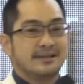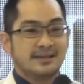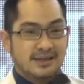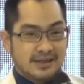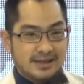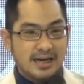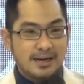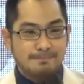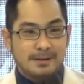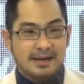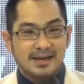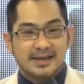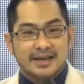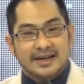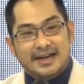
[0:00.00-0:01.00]

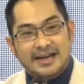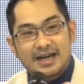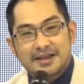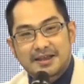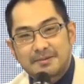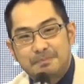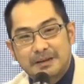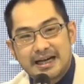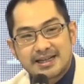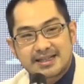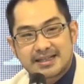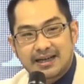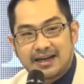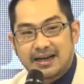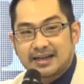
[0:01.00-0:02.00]
Kenapa? Karena
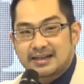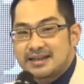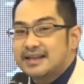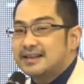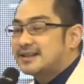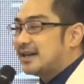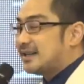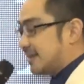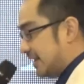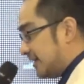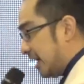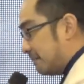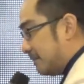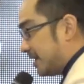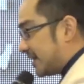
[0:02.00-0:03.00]
terbiasa kita
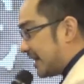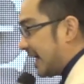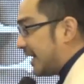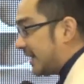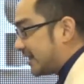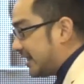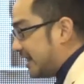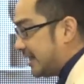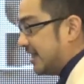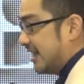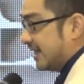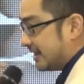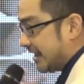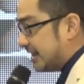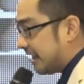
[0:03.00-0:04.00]
tidak mentaati,
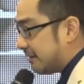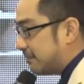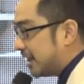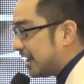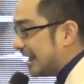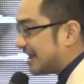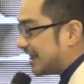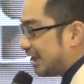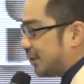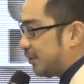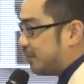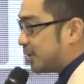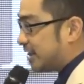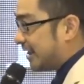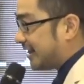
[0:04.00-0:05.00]
tidak melatih
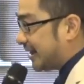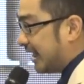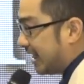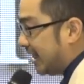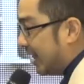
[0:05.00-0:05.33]
tubuh kita